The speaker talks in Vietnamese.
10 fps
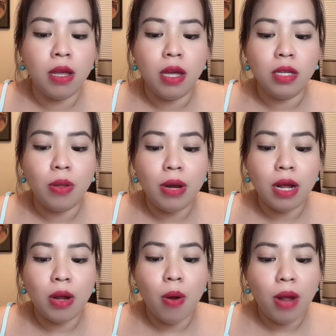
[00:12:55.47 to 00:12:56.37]
Tôi đã
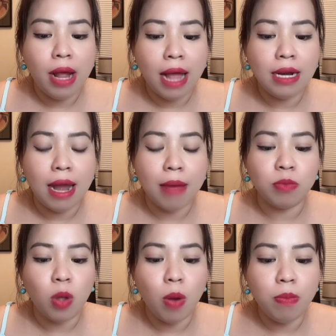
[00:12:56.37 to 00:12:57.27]
cố gắng làm
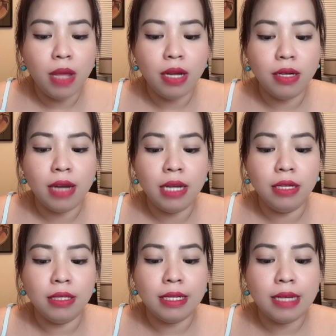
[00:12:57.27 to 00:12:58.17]
tốt nhất để
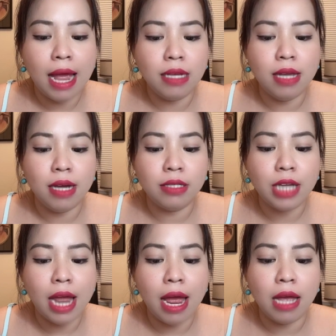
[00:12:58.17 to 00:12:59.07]
người khác nhận
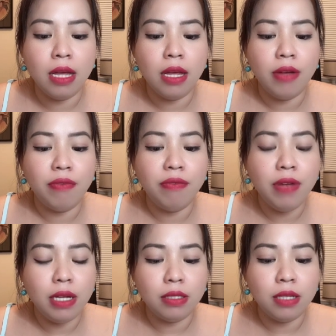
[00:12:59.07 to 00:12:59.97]
ra,
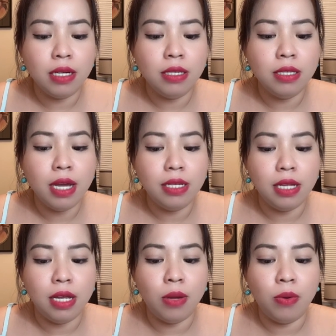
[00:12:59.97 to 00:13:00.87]
viết thư giới
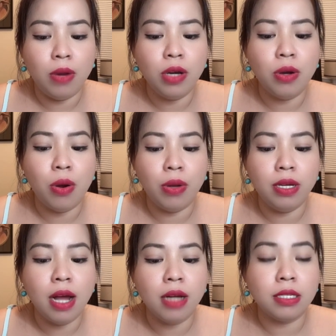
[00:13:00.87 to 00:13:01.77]
thiệu để rồi
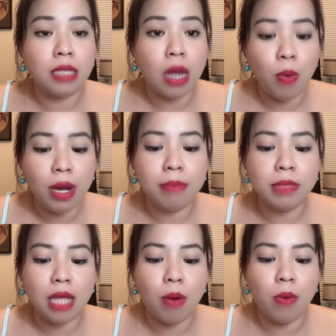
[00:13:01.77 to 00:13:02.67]
gần 6 năm
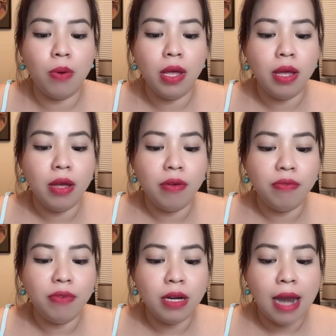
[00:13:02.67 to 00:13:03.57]
sau,
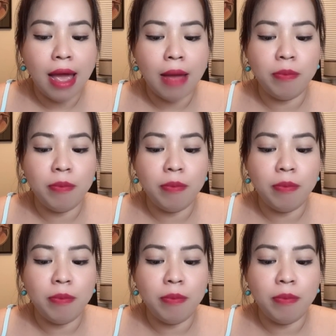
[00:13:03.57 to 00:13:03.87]
vừa làm